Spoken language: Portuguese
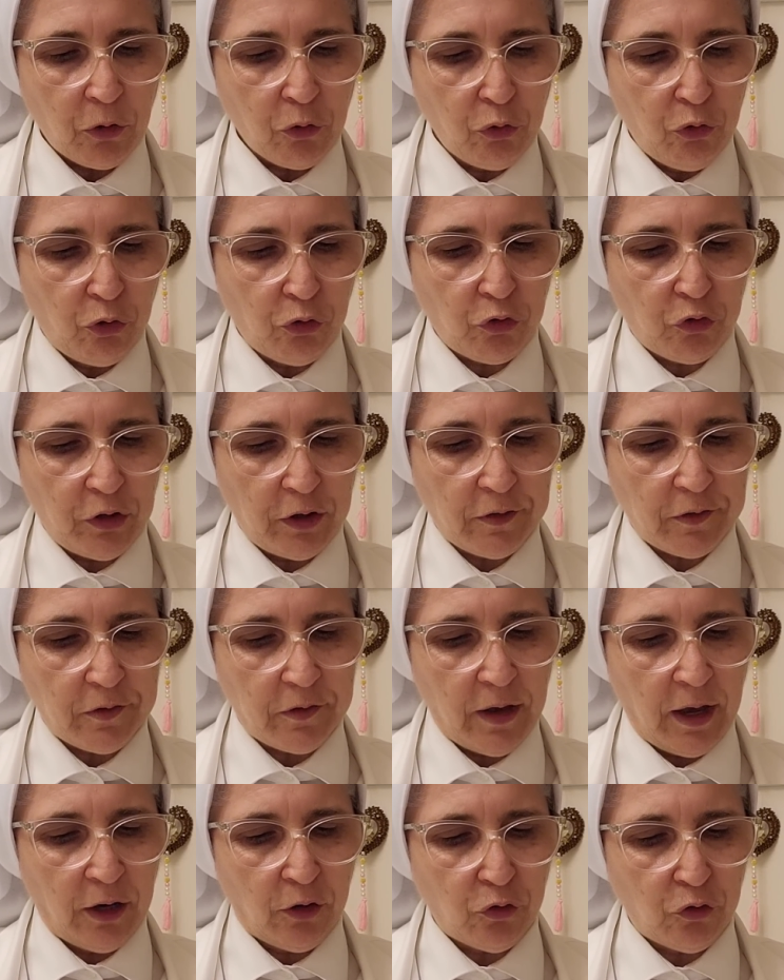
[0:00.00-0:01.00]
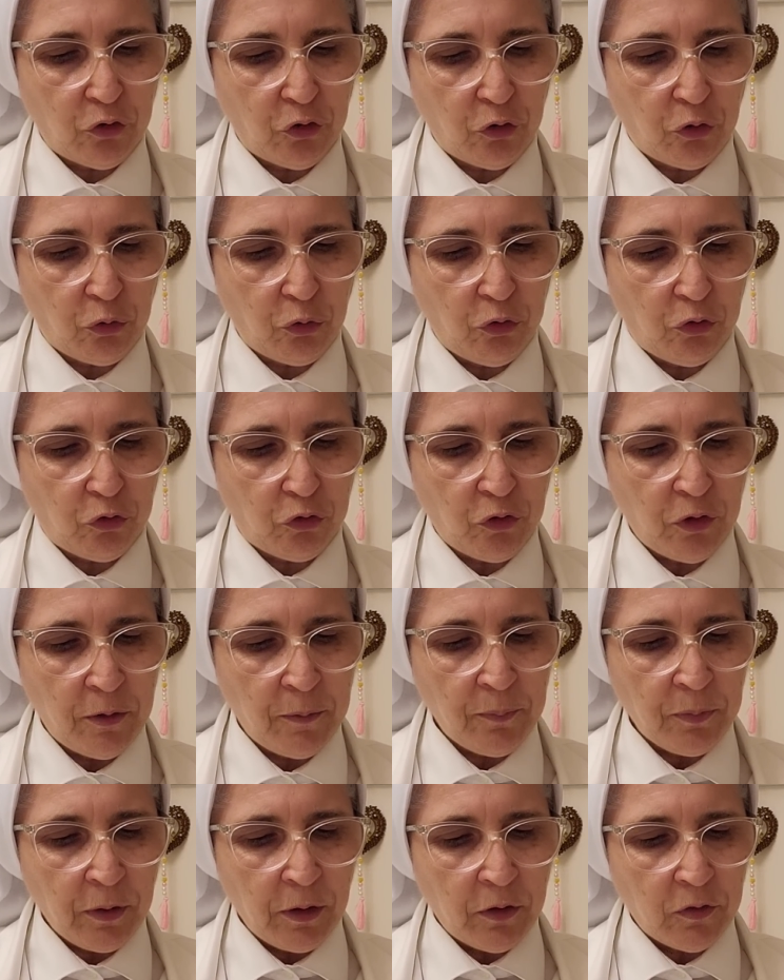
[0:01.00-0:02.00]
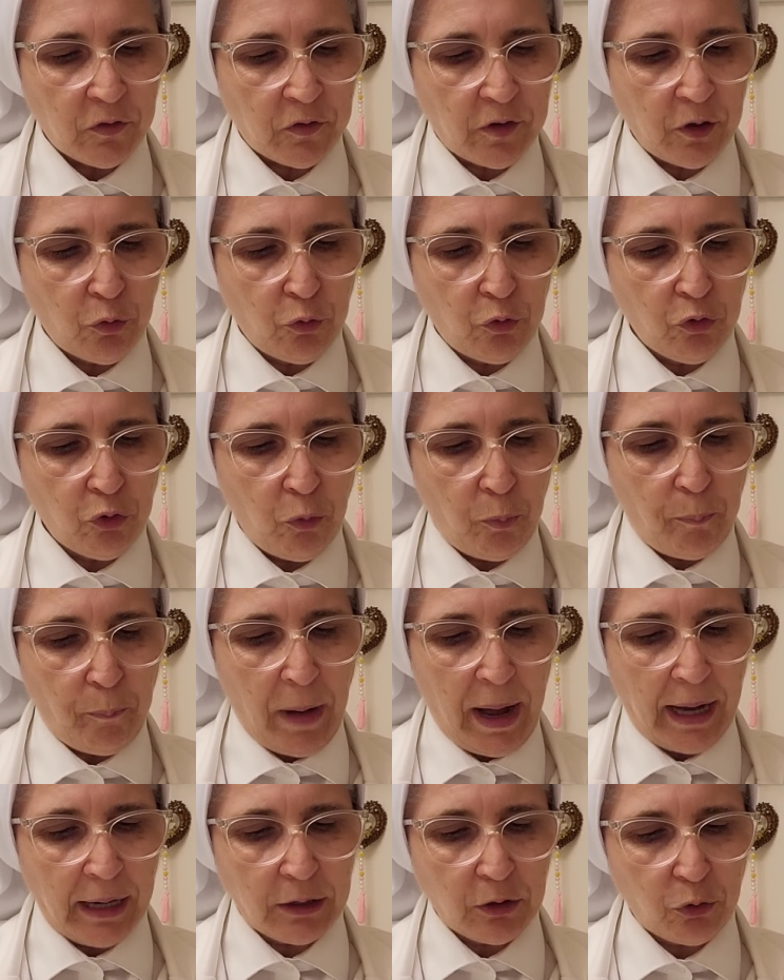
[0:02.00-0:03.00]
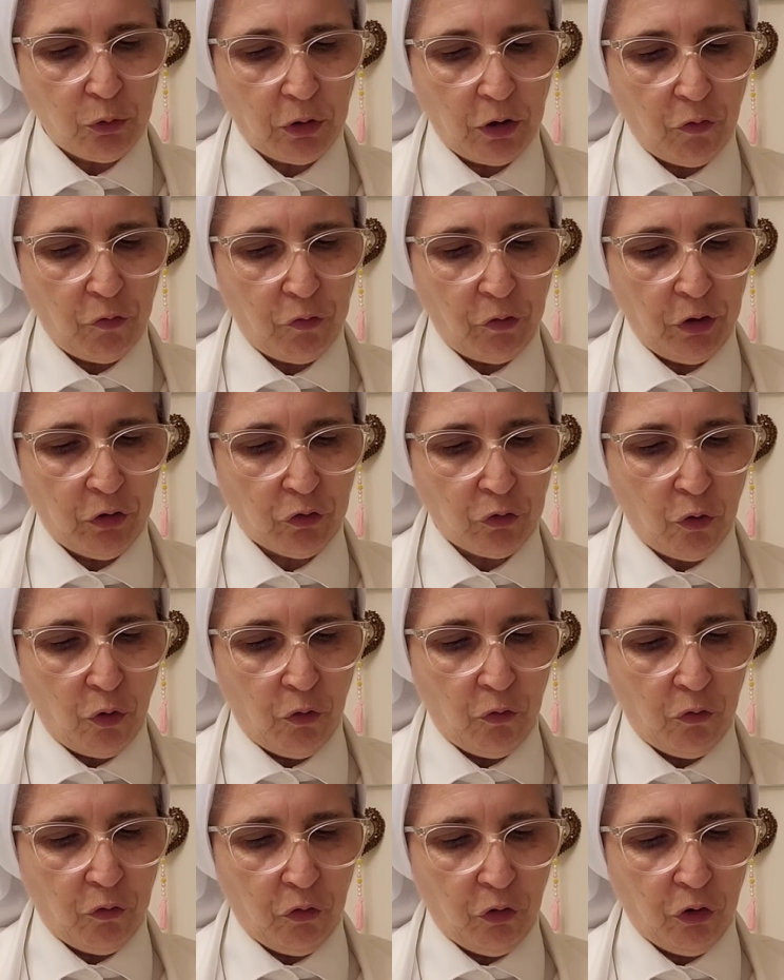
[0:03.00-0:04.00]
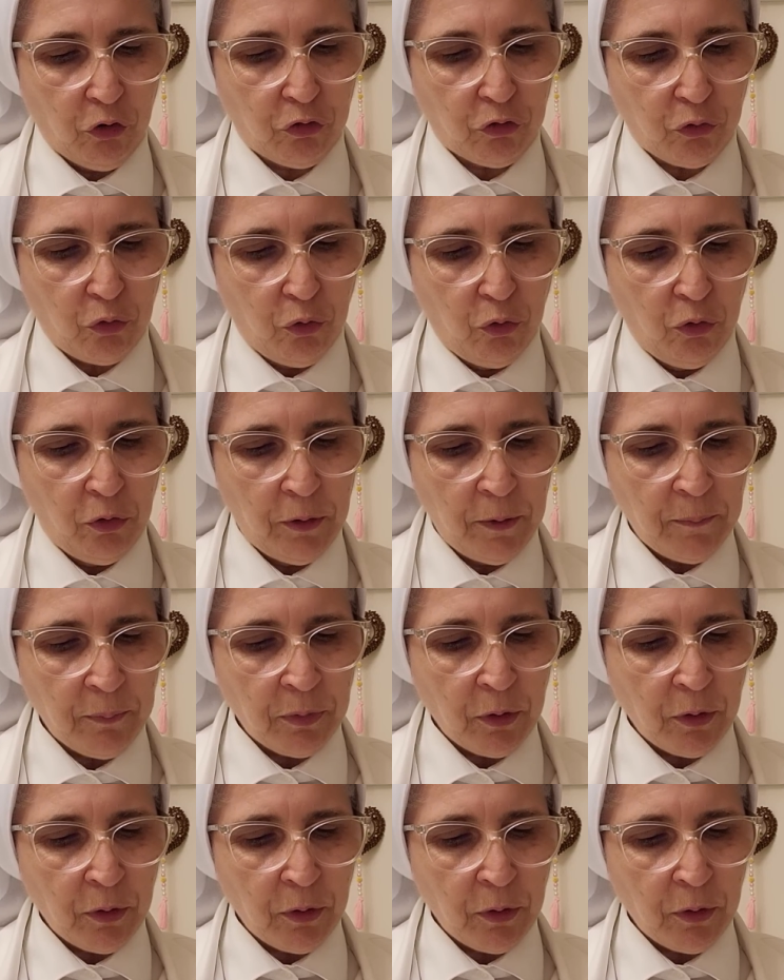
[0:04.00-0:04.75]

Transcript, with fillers: dos exércitos, segundo o pacto que fiz convosco